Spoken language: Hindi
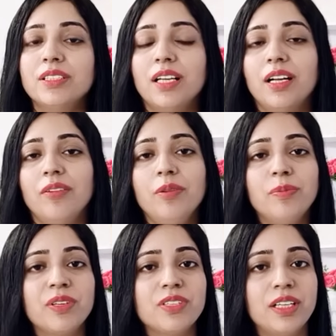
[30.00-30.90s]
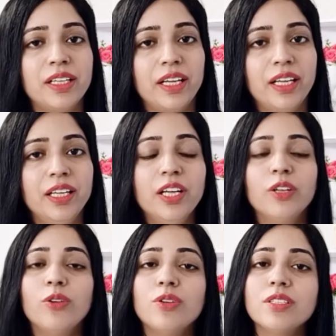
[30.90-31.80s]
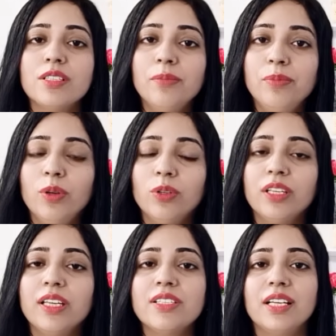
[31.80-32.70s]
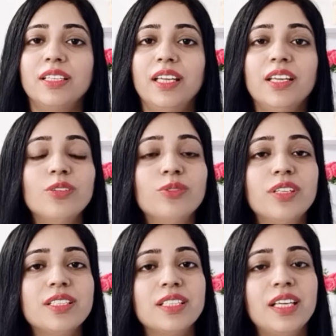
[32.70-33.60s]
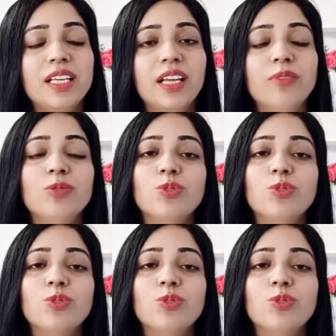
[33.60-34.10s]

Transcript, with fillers: इसका काफ़ी प्रचलन है क्योंकि सब लोग ये चाहते हैं कि उनकी स्किन है वो